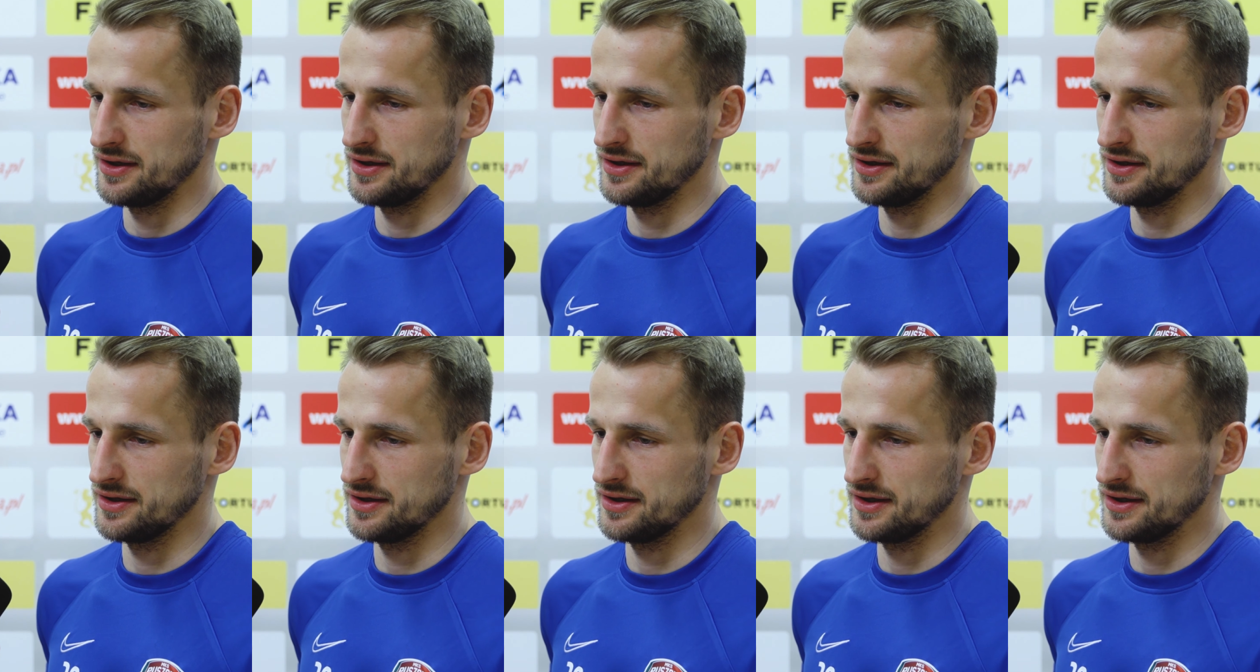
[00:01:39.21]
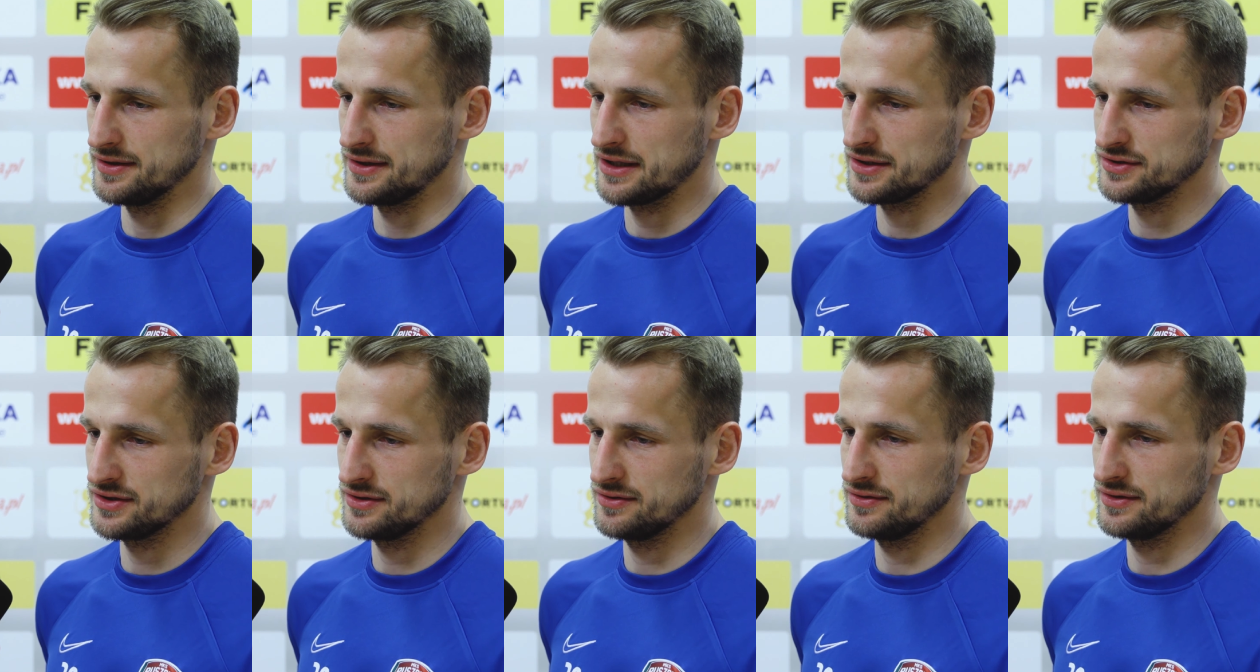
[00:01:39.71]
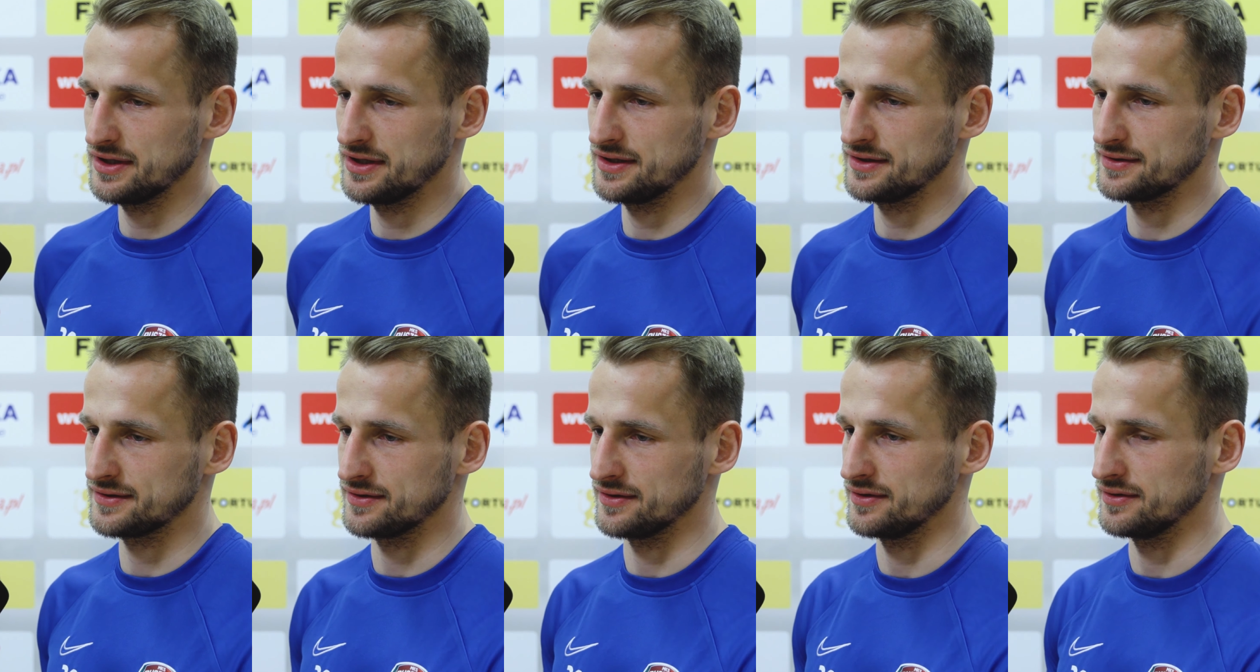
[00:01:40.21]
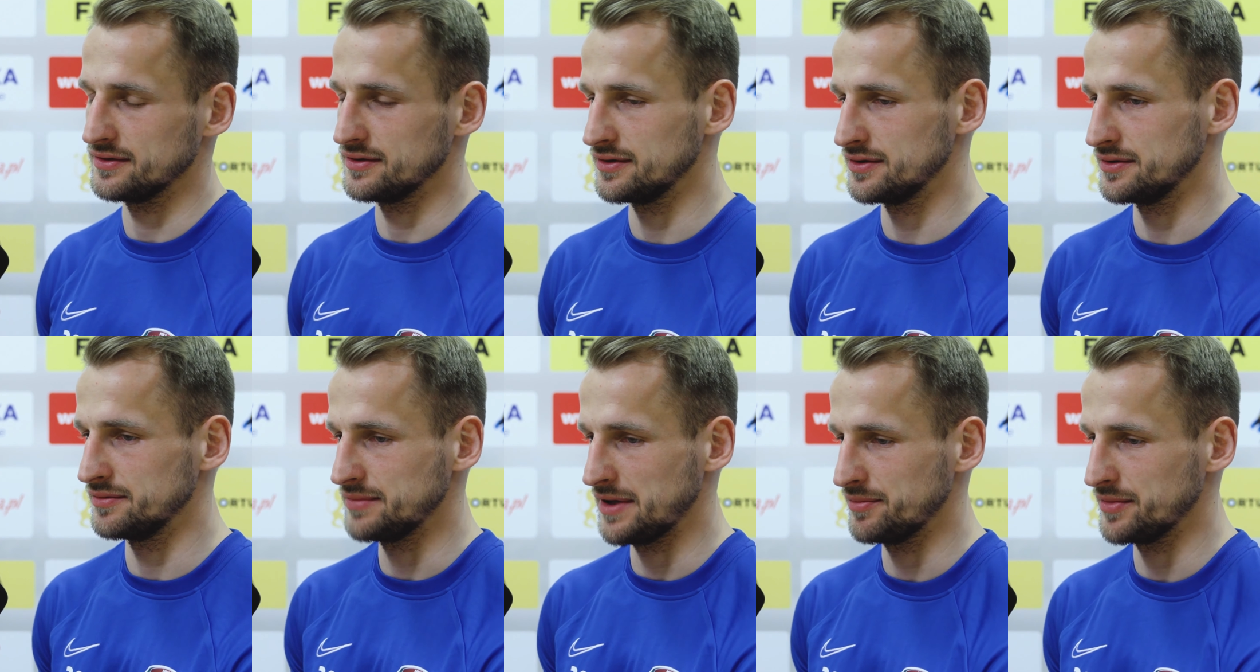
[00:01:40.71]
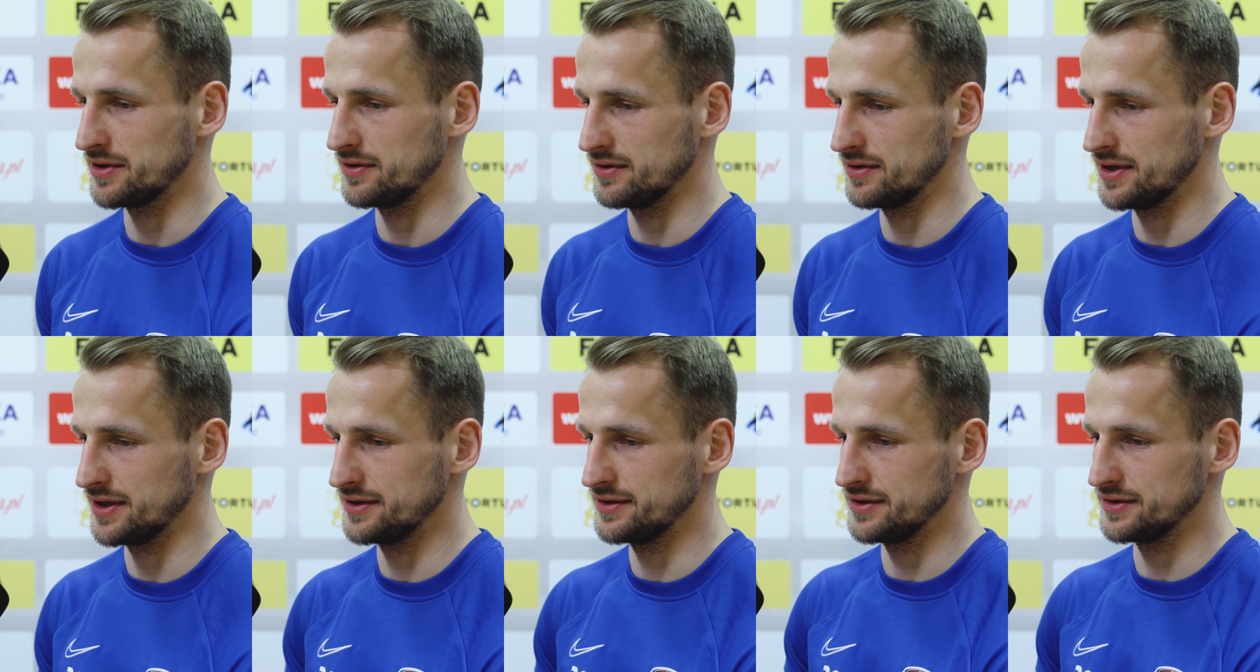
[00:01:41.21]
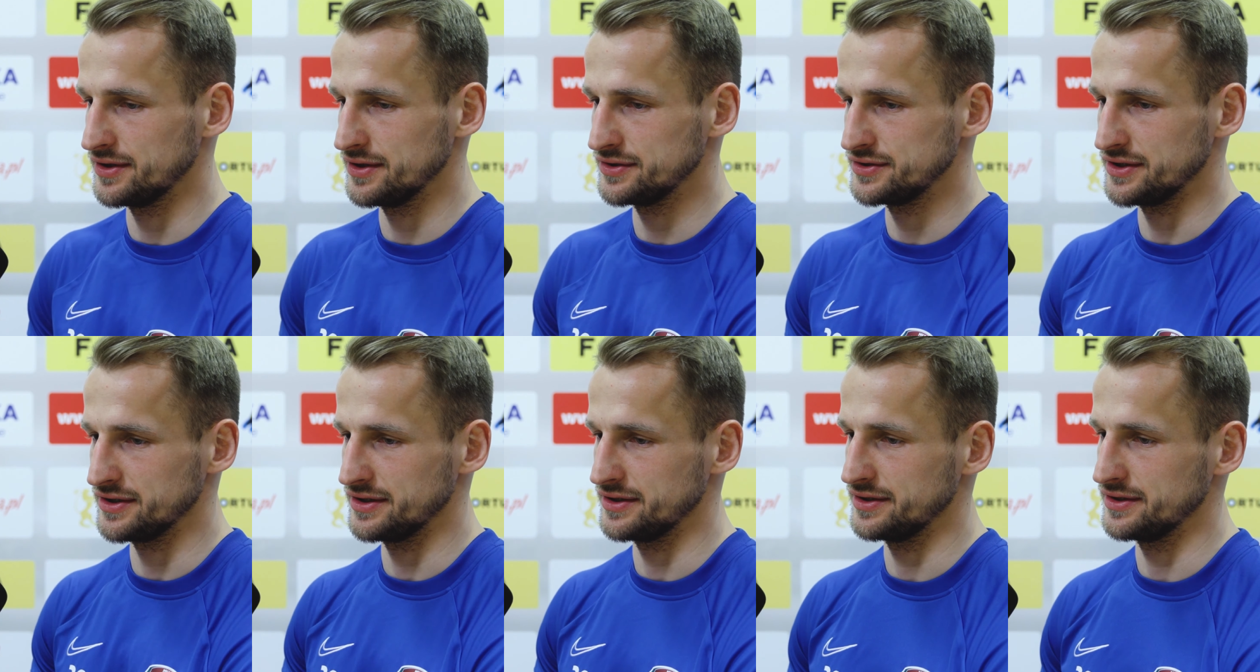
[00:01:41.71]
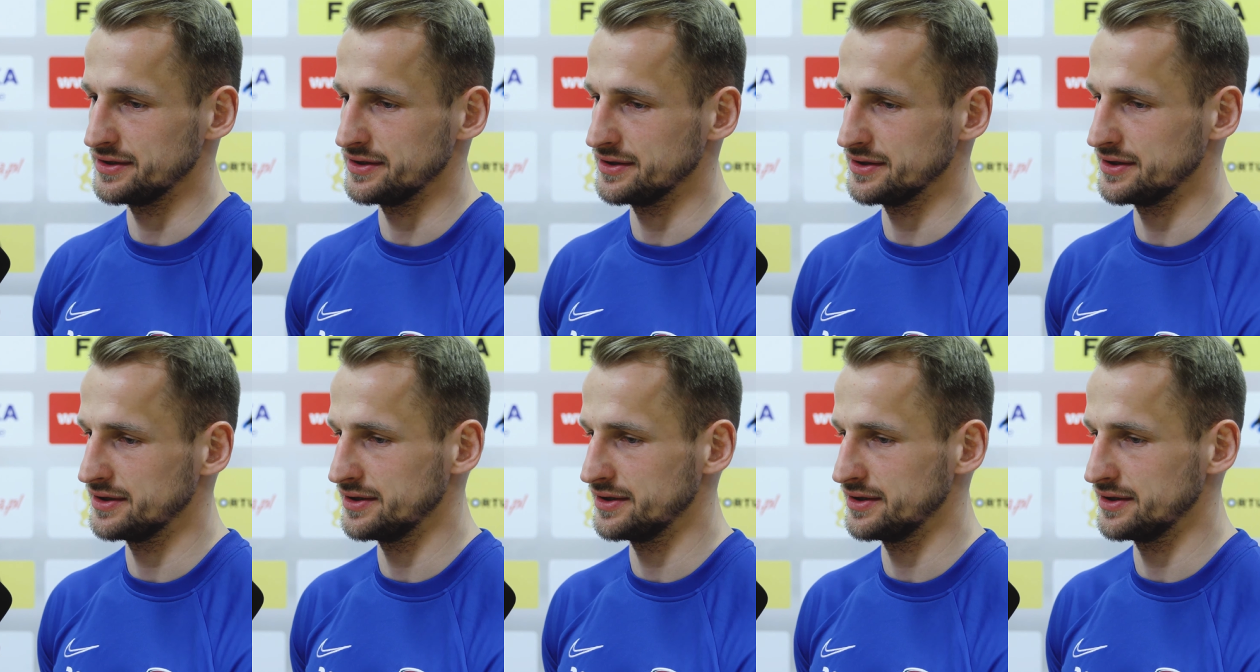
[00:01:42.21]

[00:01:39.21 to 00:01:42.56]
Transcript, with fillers: E, także no teraz co, no, mamy kolejny tydzień e,